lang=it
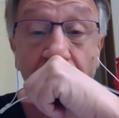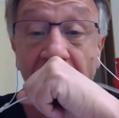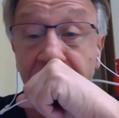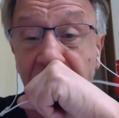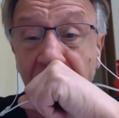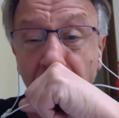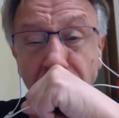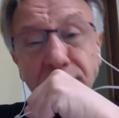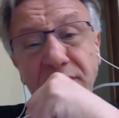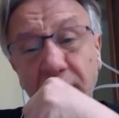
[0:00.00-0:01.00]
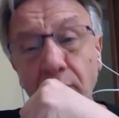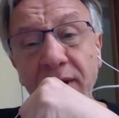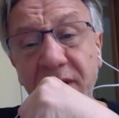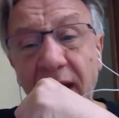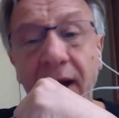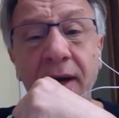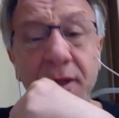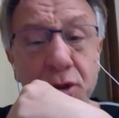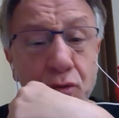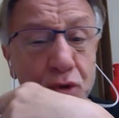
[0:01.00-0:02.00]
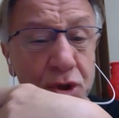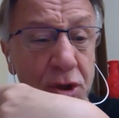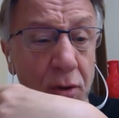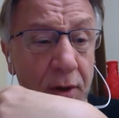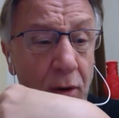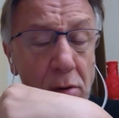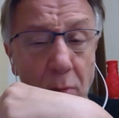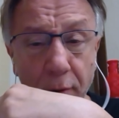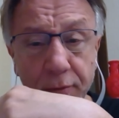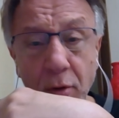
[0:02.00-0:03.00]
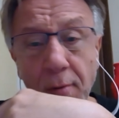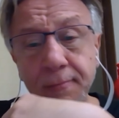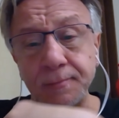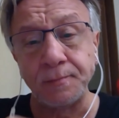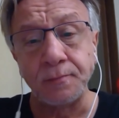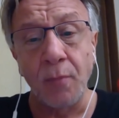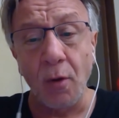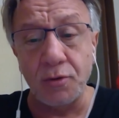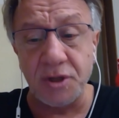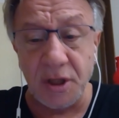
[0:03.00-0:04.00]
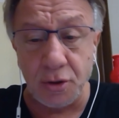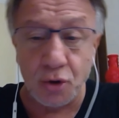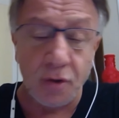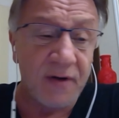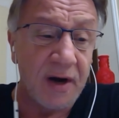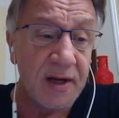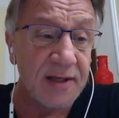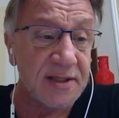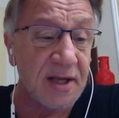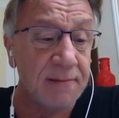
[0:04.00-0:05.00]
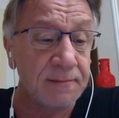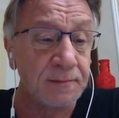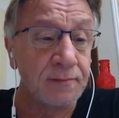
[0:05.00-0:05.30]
nella continua eterna discussione col mondo cosiddetto sovranista